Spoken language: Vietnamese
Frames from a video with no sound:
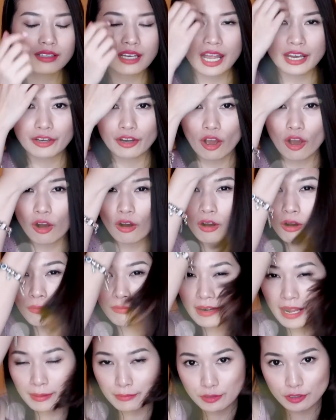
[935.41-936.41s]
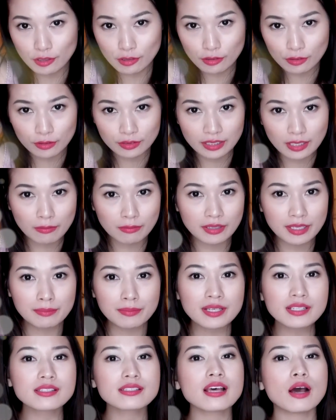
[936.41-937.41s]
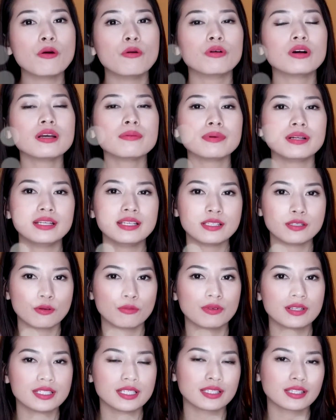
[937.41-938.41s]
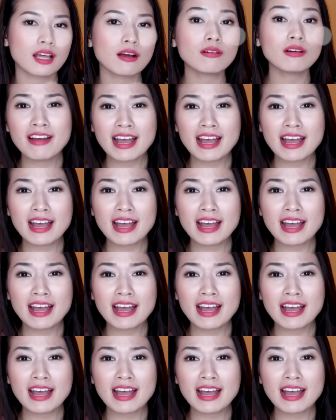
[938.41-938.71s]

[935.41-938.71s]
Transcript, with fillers: là nó không làm cho tóc ly bớt dầu khi mà ly dùng được trên tóc